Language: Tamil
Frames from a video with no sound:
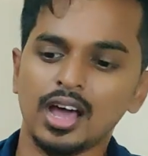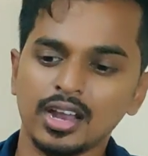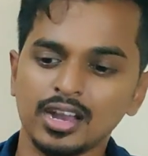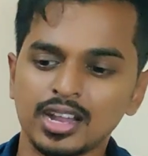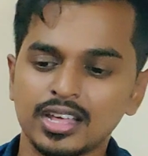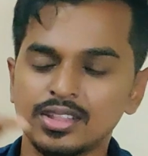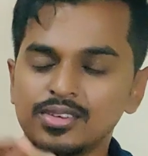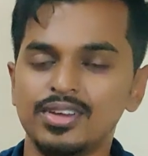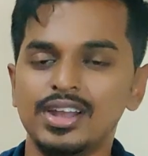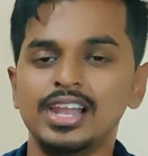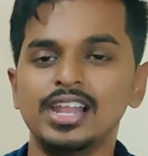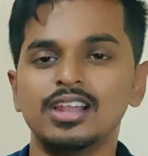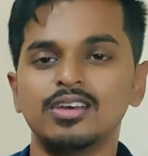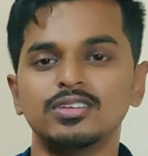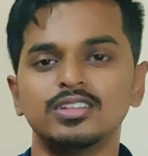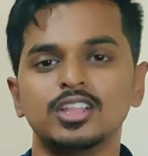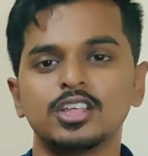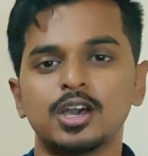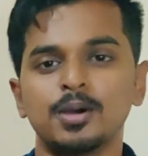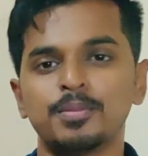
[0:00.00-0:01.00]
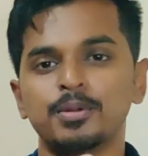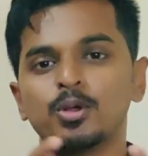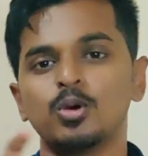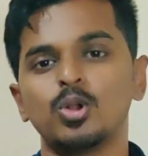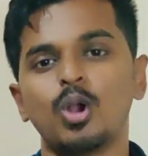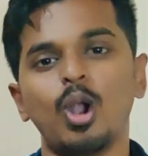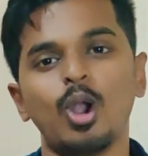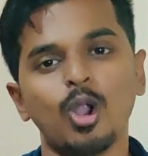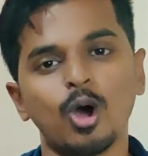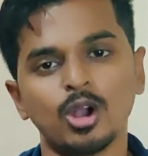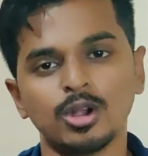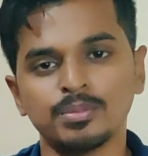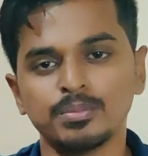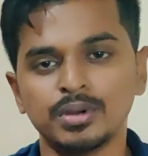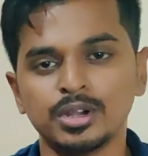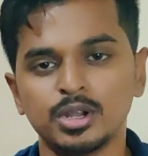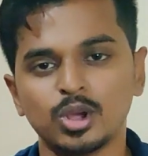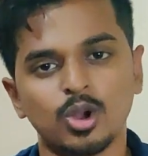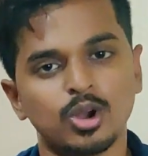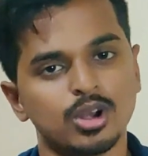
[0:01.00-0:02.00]
அண்ட் அது வெளியில் வந்ததுக்கப்புறம் ஒரு
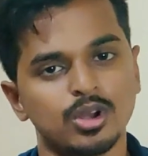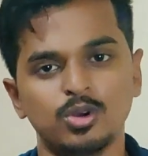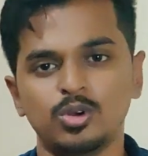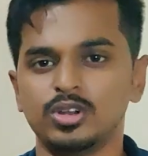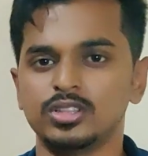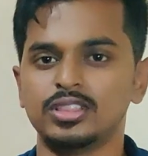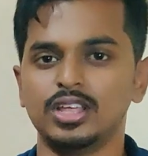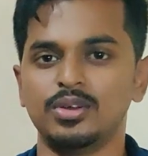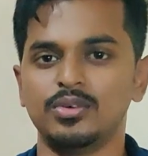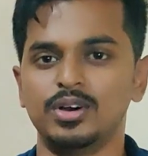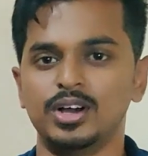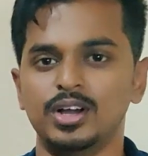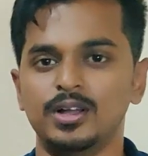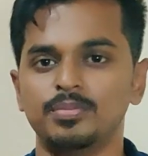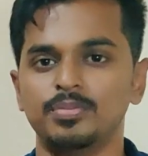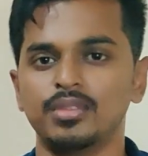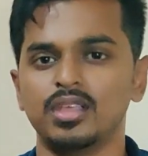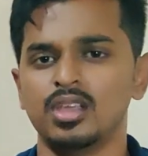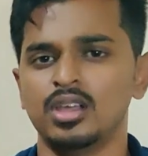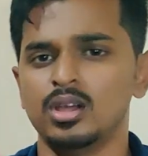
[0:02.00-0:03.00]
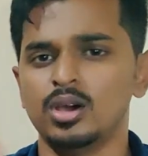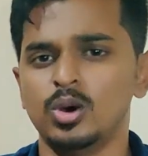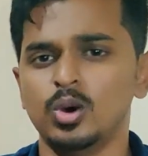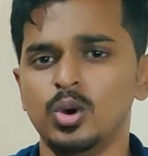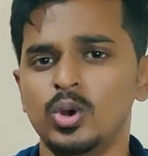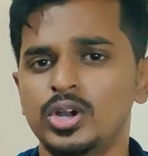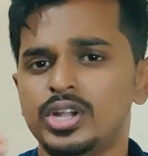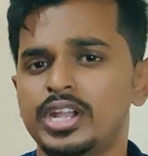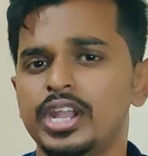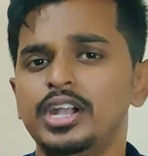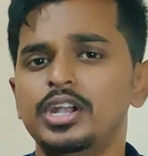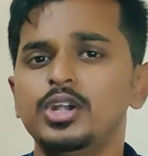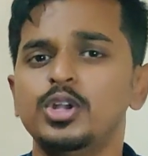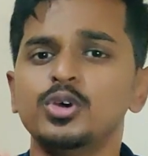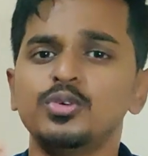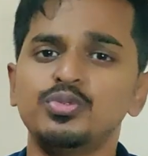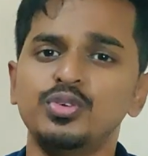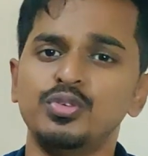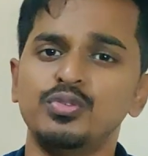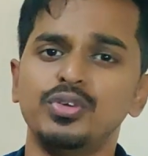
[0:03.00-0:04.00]
அலாட்மெண்ட் ஆர்டர்னு ஒன்று தருவாங்க ஒரு டென்
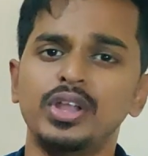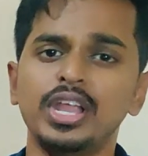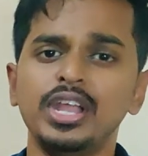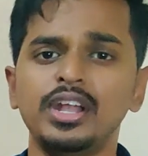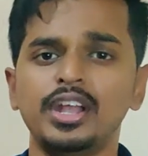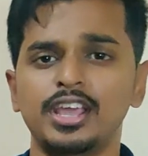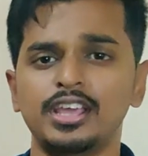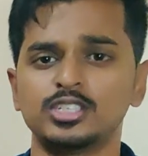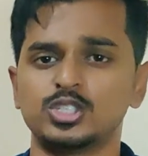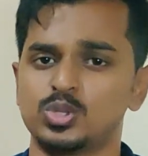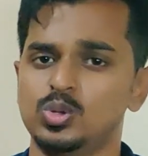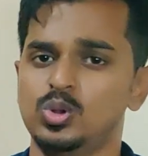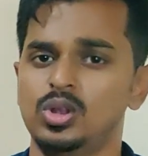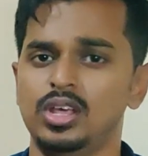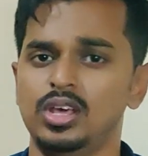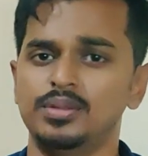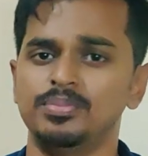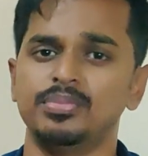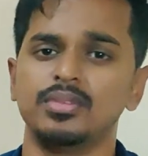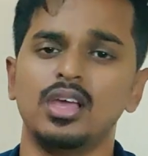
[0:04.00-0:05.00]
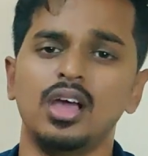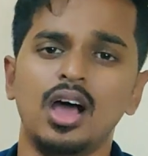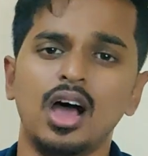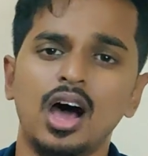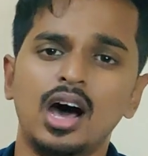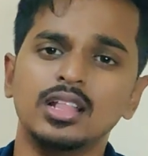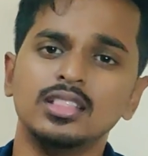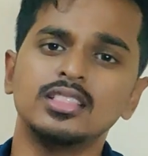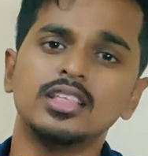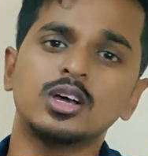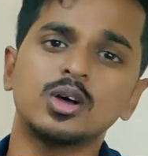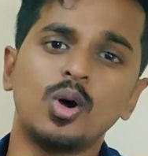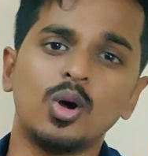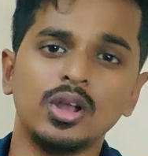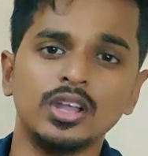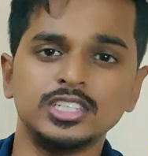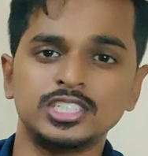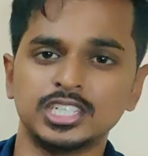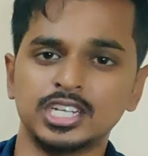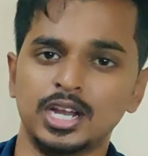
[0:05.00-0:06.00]
டு ஃபிஃப்டீன் டேஸ்க்குள்ளே அந்த
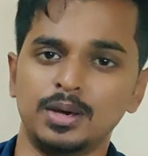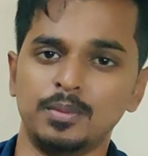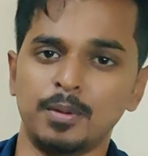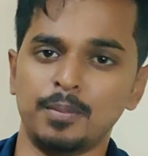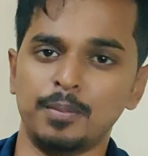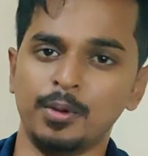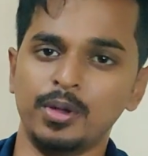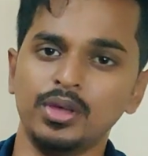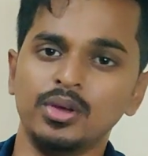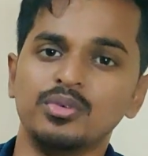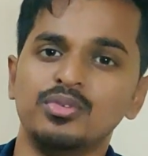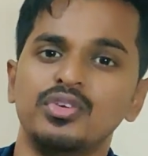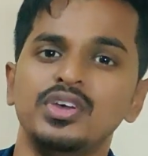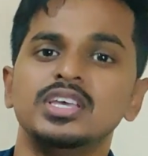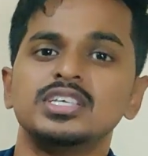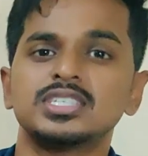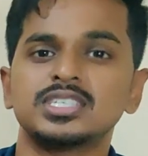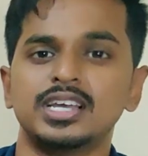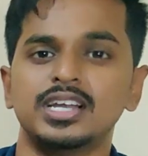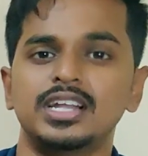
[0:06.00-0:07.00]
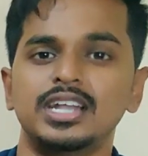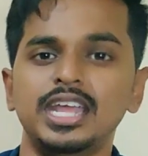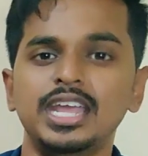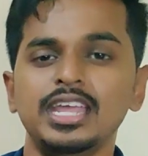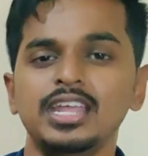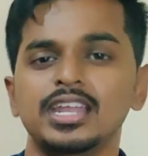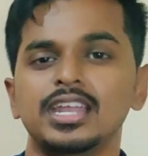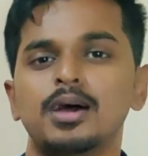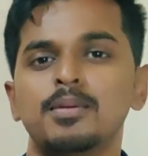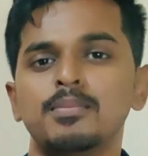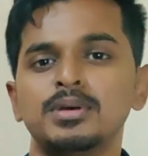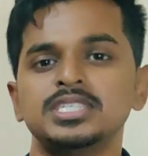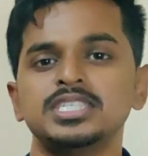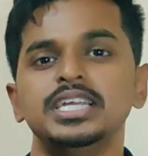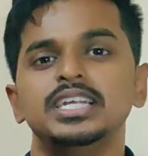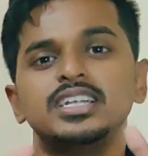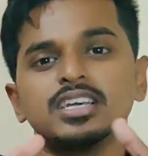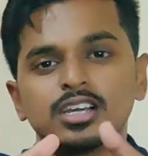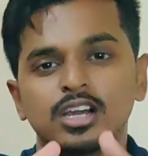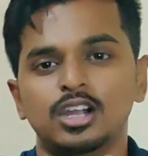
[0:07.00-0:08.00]
காலேஜுக்கு நம்ம போய் ஃபீஸ் கட்டி நம்ம
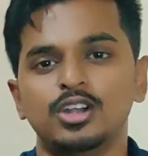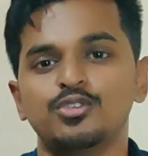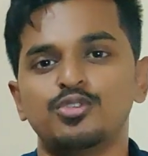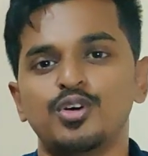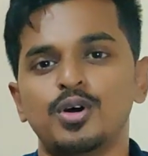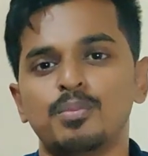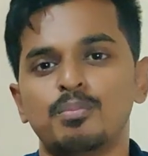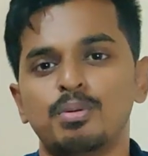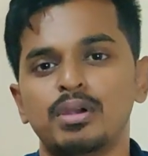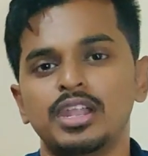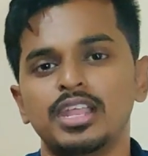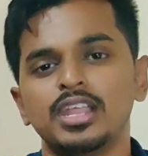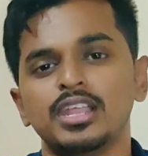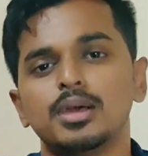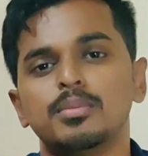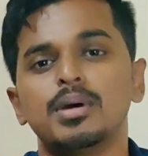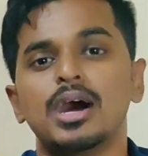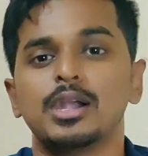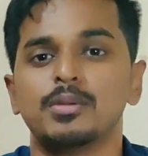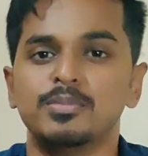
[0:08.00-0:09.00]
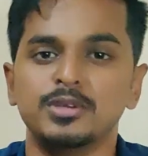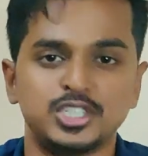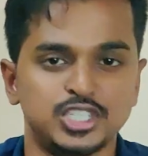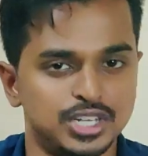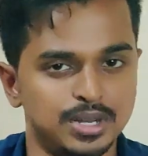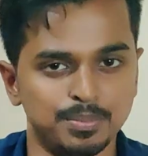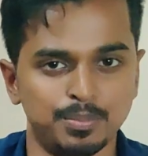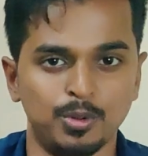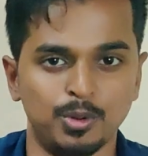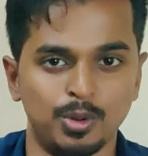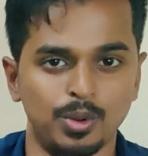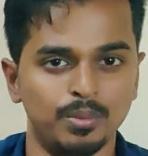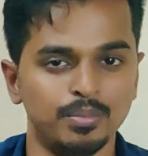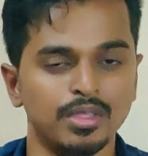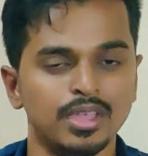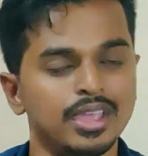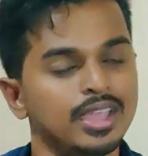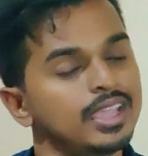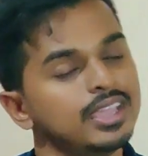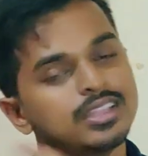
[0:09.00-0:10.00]
சீட்டை கன்ஃபார்ம் பண்ணி நம்ம அட்மிஷனை போடணும்
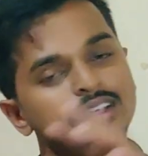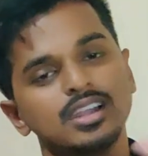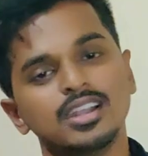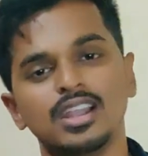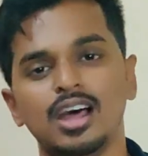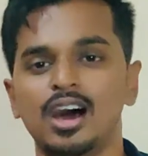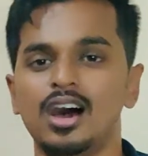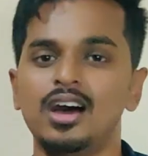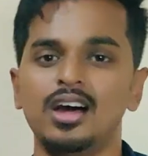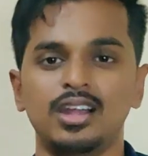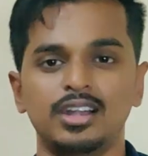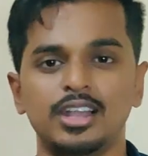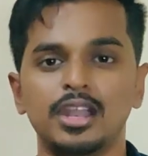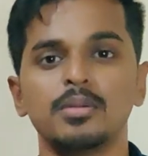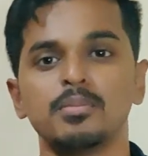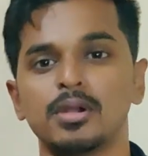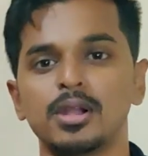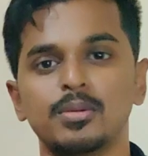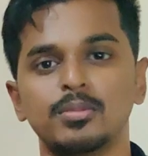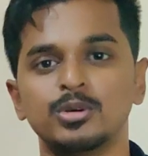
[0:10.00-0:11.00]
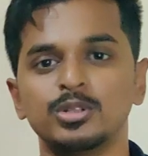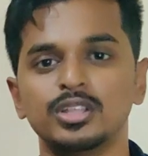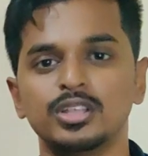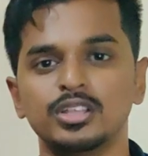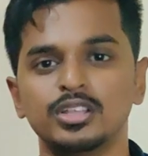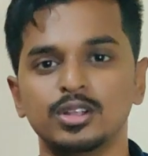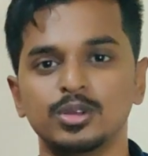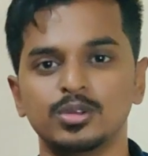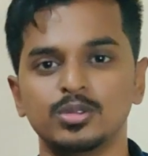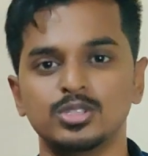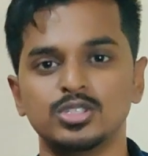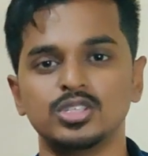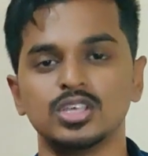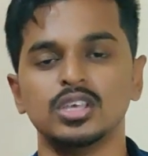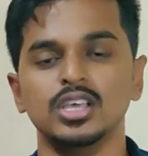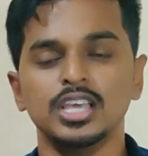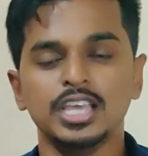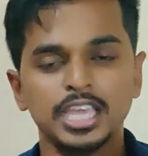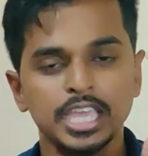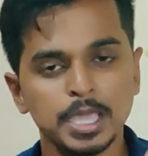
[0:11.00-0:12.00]
இதான் நான் அட்டன் பண்ணும்போது இருந்த ரூல்ஸ்
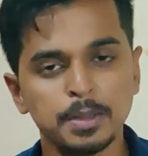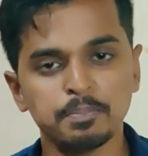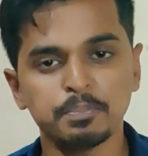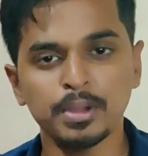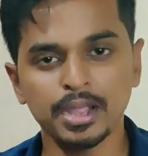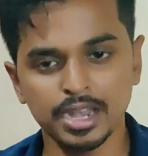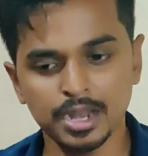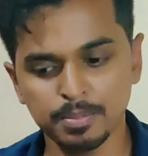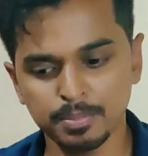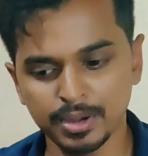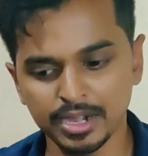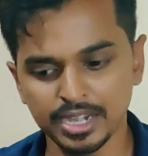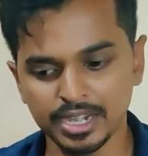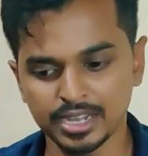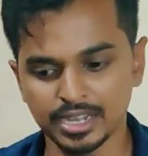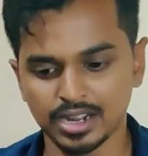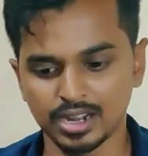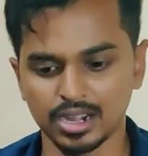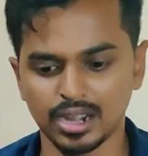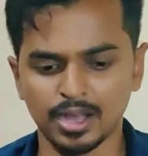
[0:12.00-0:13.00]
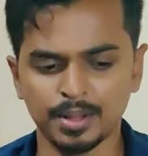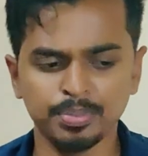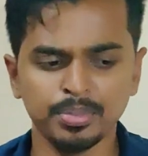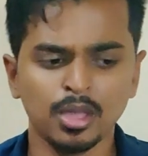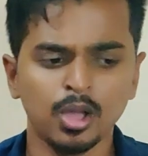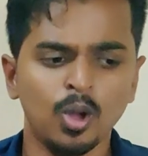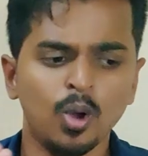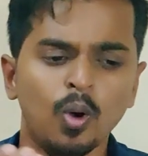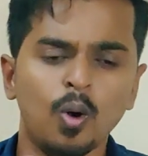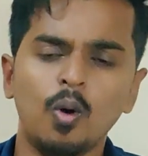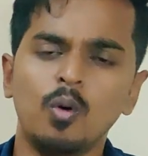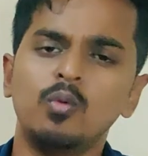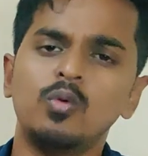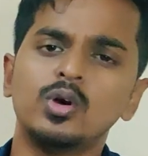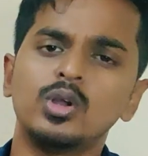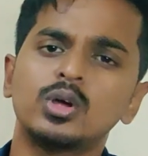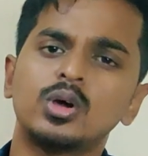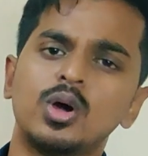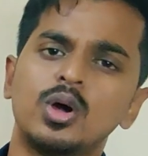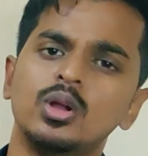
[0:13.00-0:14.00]
இப்போ என்ன பண்ணிட்டாங்கன்னா
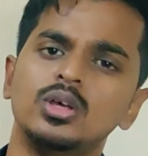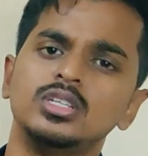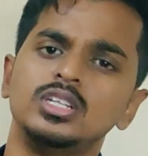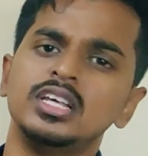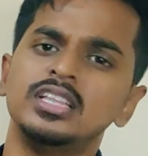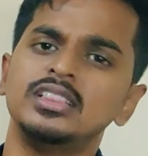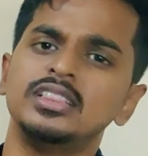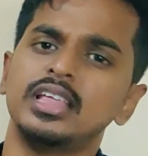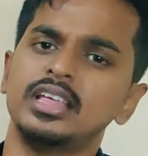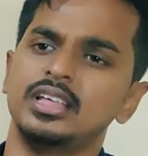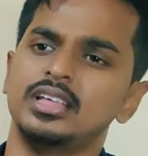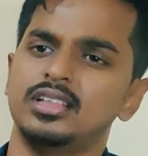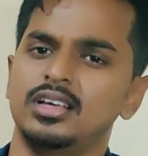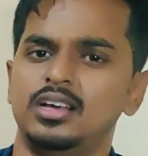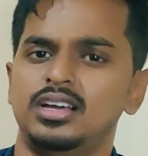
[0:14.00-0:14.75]
ஒவ்வொரு காலேஜ்லேயும் தே